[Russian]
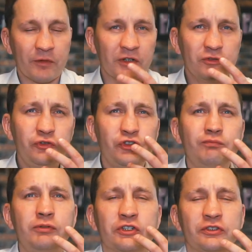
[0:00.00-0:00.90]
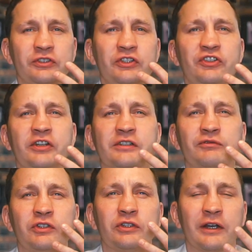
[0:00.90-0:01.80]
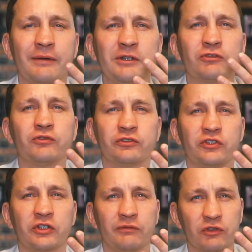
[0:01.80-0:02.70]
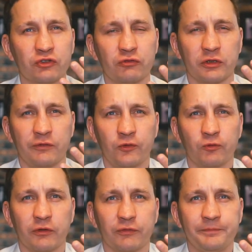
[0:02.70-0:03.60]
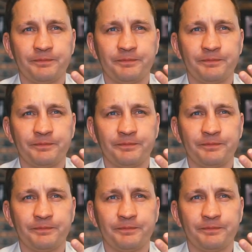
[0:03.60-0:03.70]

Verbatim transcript: Во рту еще больше насыщается вот этот аромат косточковых желтых фруктов.